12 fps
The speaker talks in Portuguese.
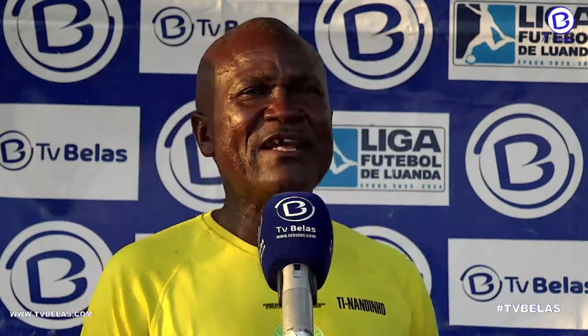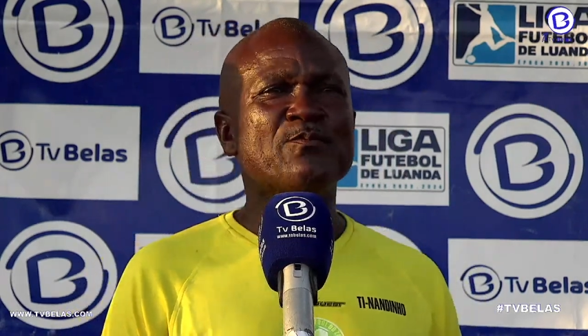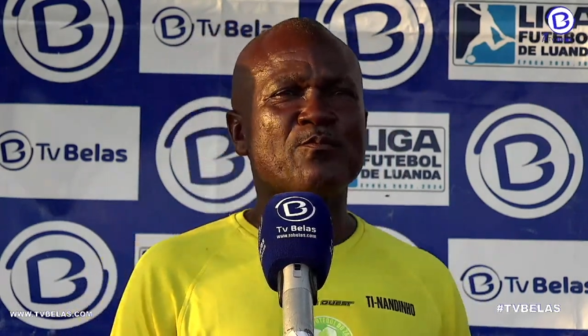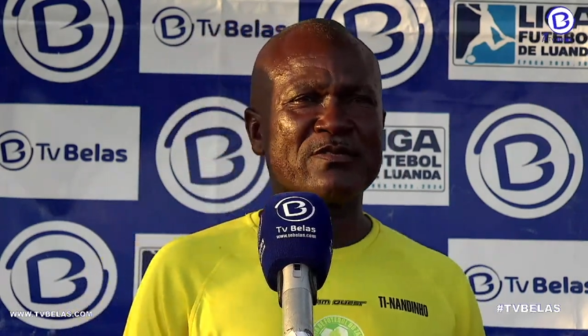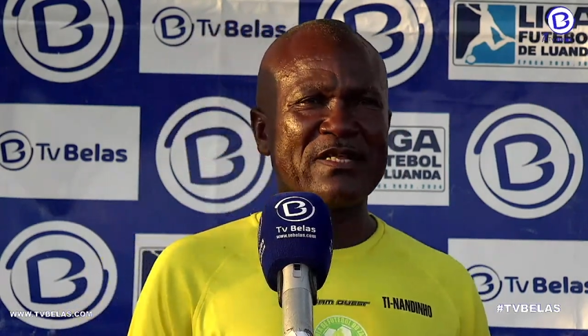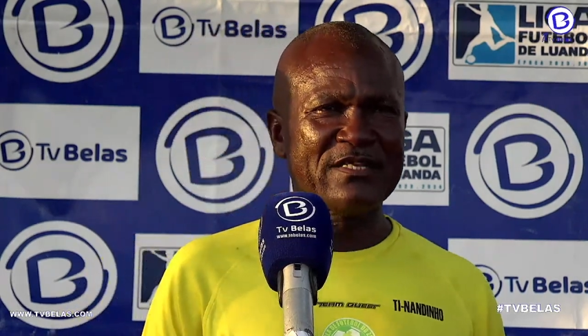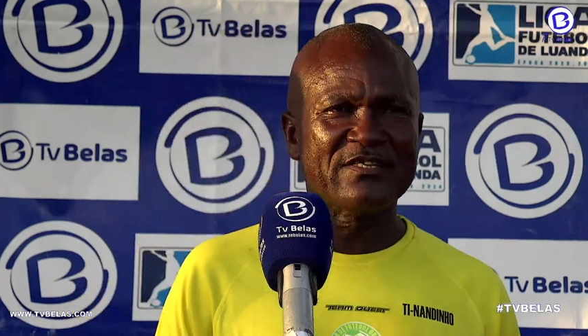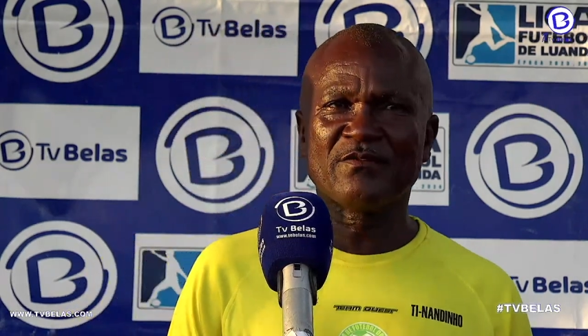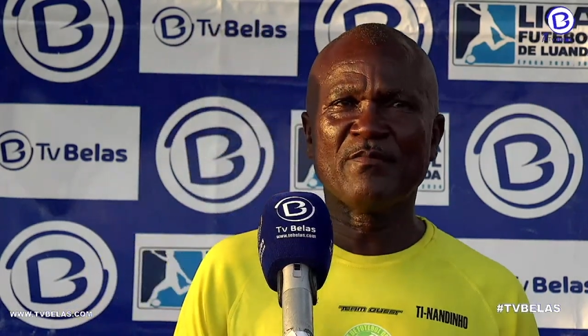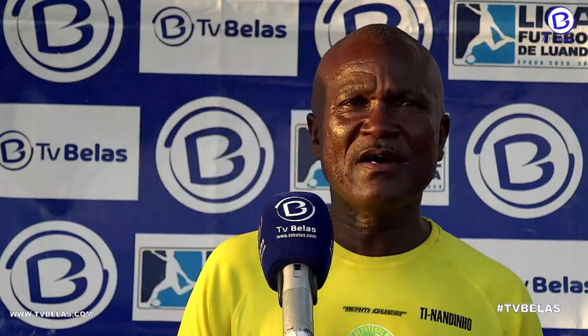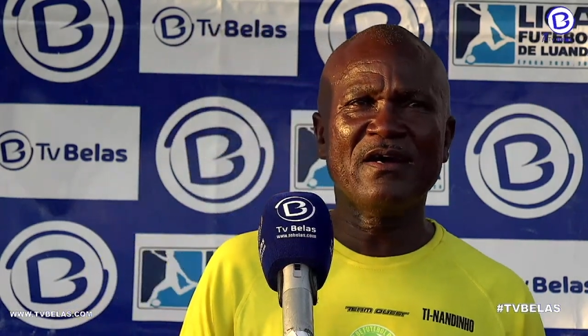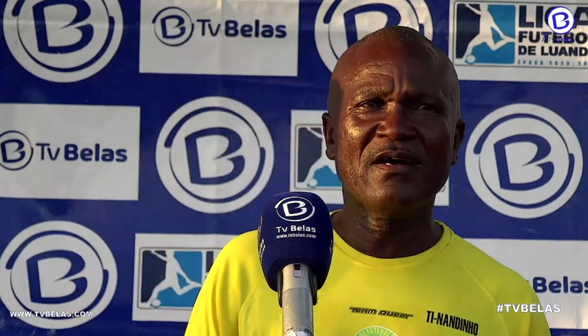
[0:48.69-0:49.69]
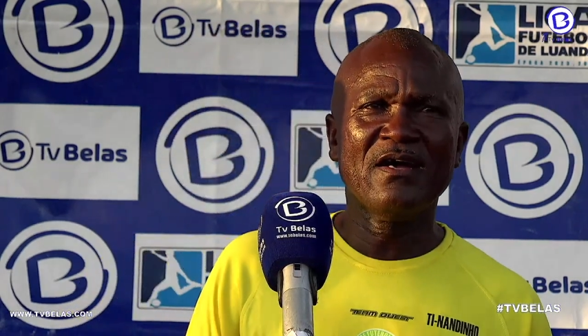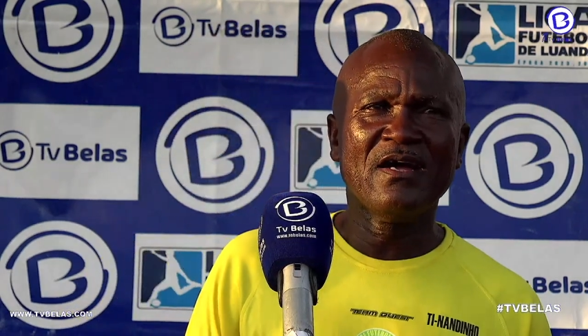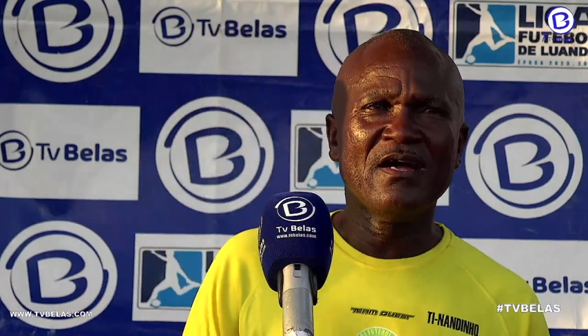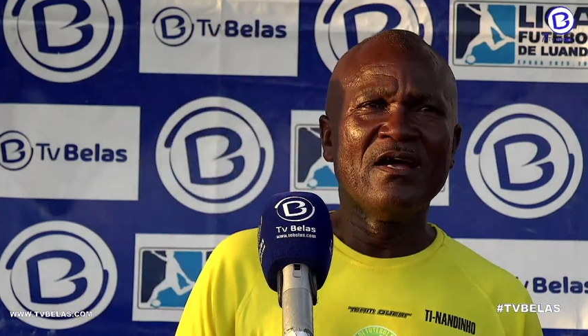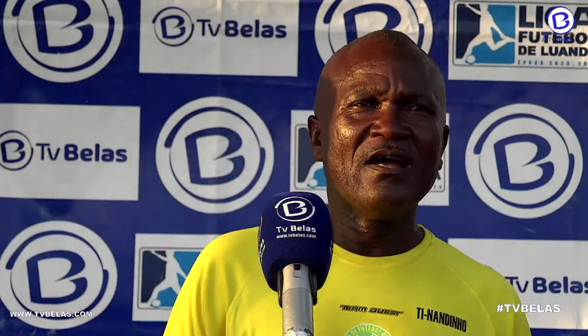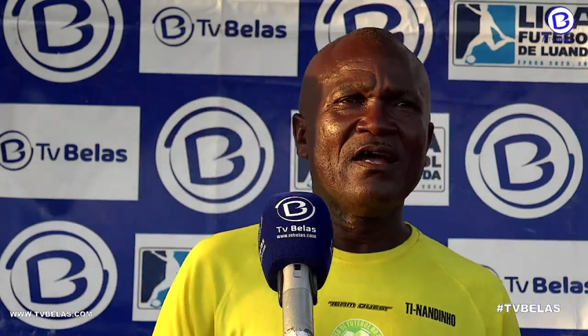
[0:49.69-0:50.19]
disputadíssima,
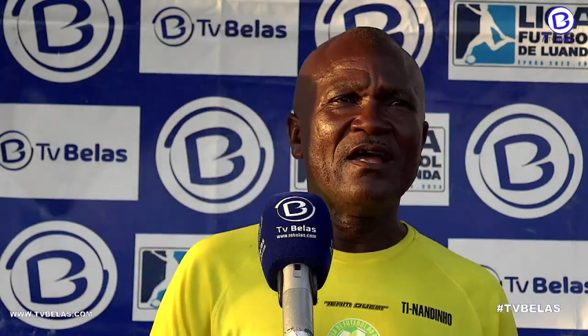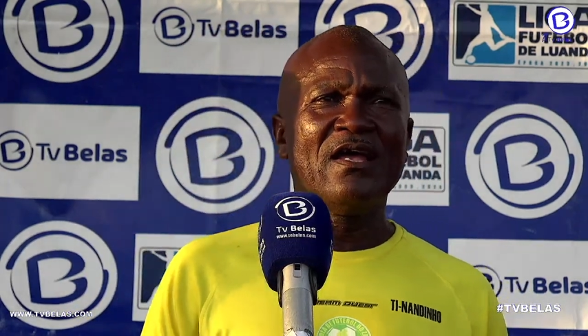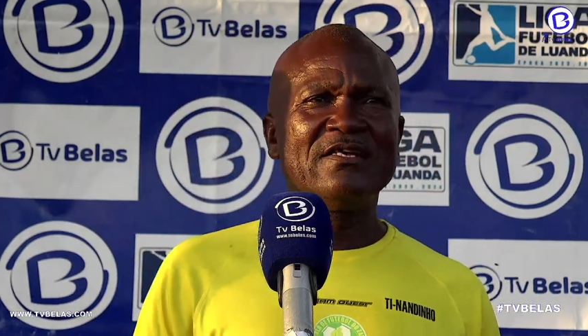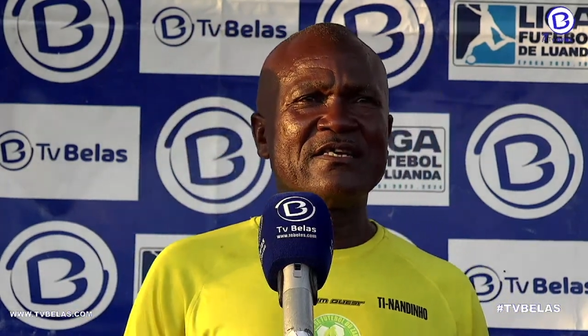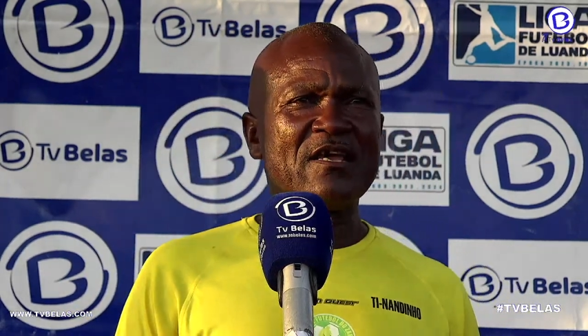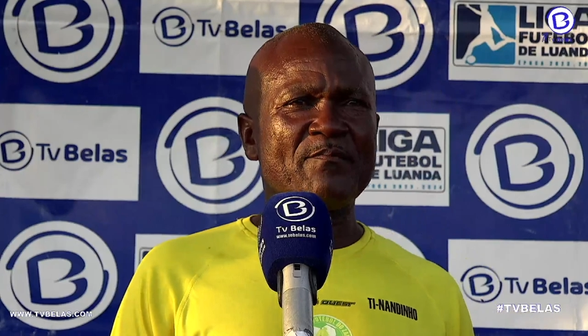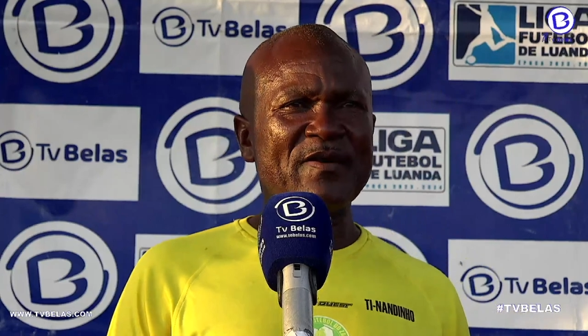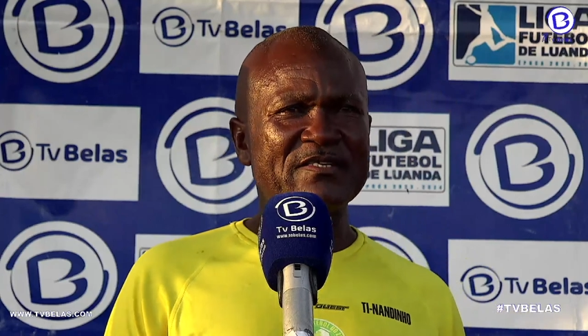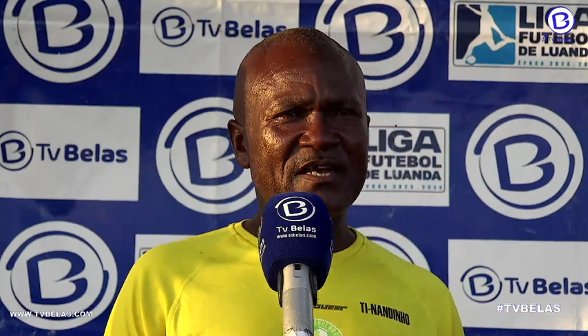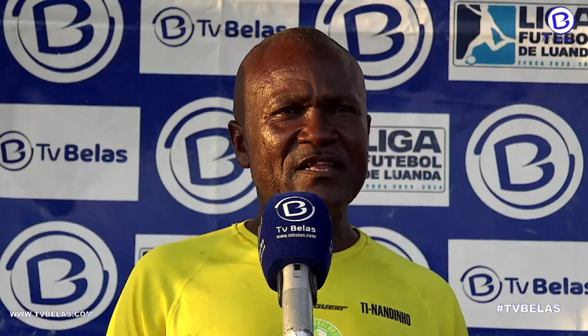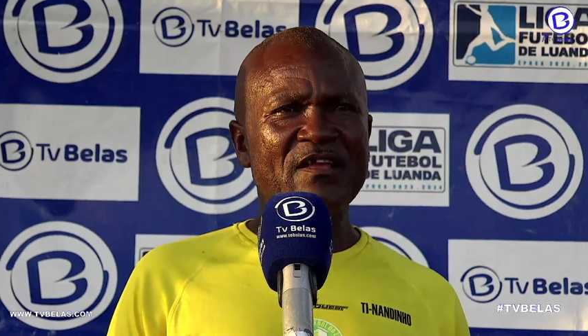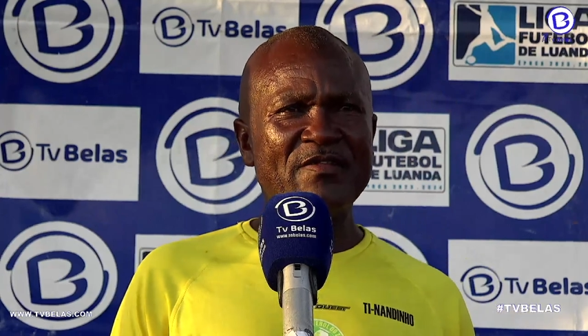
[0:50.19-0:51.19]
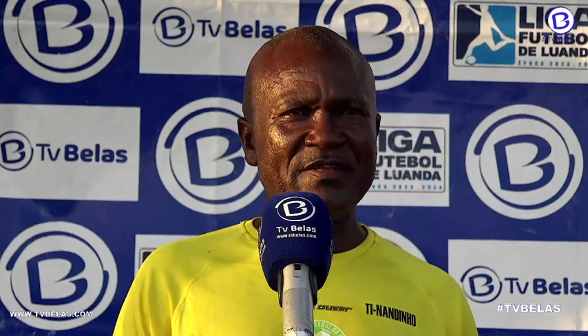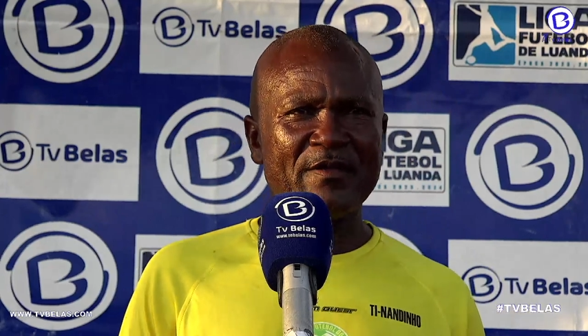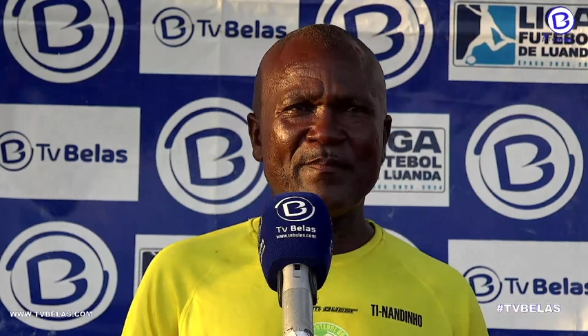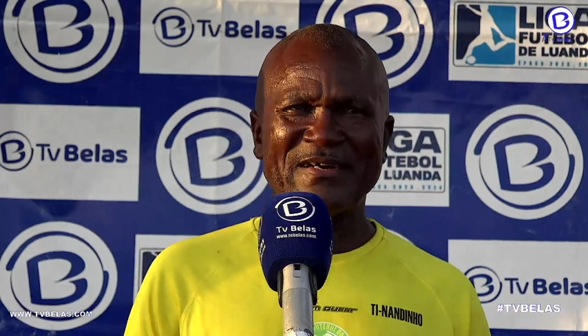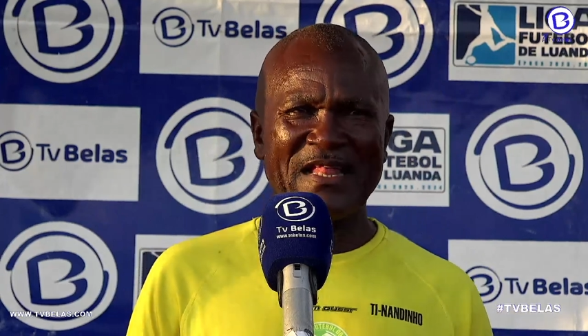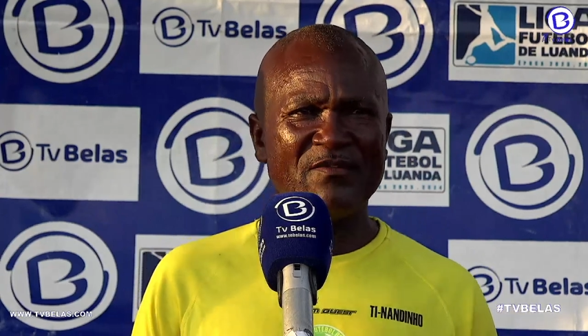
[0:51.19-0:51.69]
eh, as equipas têm nível de
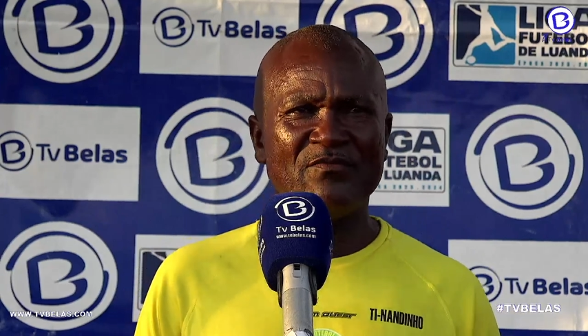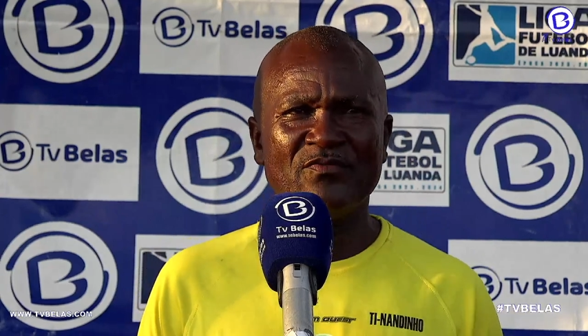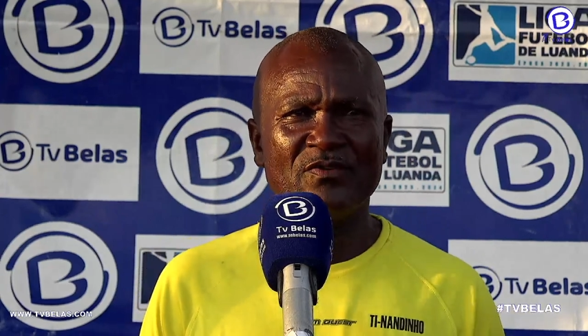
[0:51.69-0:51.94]
equiparado.